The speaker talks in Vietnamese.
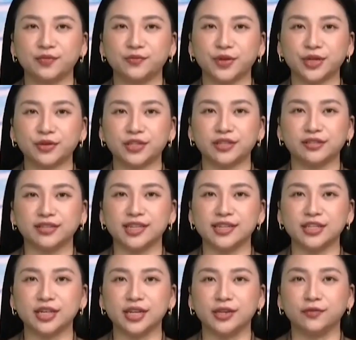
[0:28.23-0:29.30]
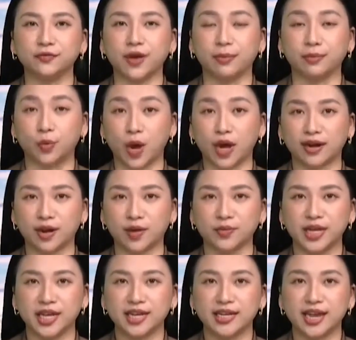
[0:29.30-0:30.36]
phó giáo sư tiến sĩ Phạm Quang Long
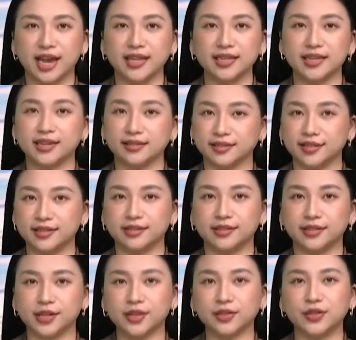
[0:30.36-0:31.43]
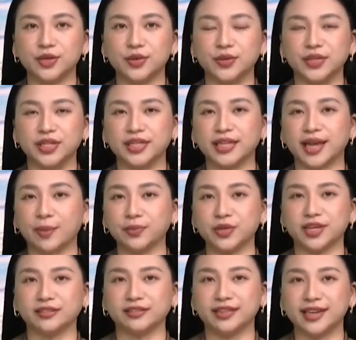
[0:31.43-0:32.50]
đã nhận được rất nhiều những cảm
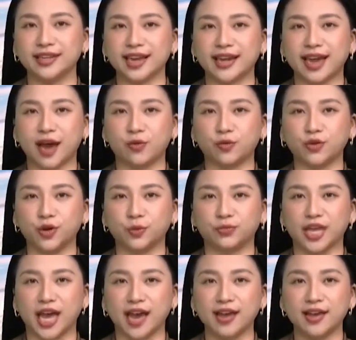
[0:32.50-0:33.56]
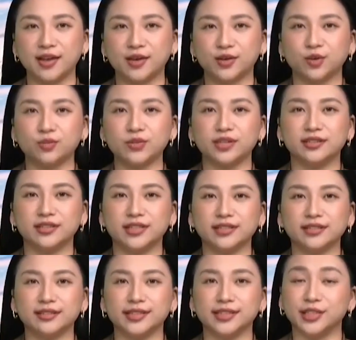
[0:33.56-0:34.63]
nhận đánh giá cao của độc giả cũng như
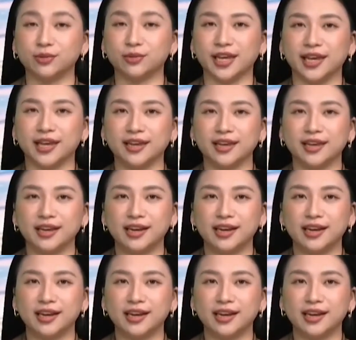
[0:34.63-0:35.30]
những người trong nghề.